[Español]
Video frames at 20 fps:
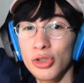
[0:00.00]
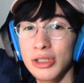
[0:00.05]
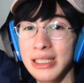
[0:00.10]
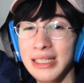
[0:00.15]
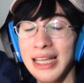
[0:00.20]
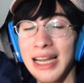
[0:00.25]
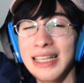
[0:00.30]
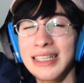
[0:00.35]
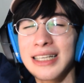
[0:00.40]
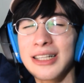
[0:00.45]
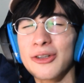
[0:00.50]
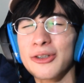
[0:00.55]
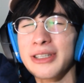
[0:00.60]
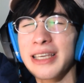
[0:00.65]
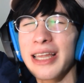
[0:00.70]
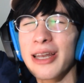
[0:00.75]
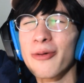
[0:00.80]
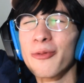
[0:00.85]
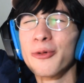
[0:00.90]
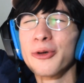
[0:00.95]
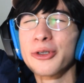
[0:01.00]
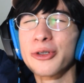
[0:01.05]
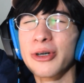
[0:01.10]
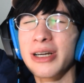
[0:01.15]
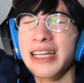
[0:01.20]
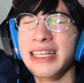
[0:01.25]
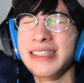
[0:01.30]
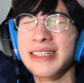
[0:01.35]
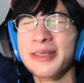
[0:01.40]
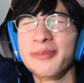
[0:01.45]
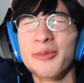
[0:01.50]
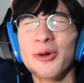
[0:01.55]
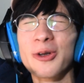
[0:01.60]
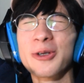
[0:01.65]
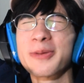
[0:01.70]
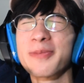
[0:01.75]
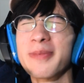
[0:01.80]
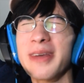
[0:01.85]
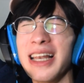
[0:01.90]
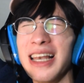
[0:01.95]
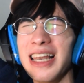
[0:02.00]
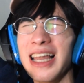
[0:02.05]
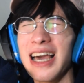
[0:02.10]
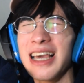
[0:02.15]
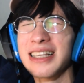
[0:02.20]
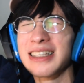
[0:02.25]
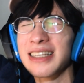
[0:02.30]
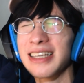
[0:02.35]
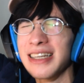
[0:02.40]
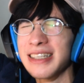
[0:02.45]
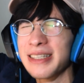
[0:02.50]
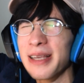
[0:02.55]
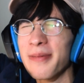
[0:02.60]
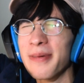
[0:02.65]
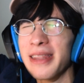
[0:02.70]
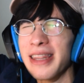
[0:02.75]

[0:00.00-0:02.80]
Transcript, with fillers: Muchas gracias. Los quiero mucho. Gracias por los mil likes en ese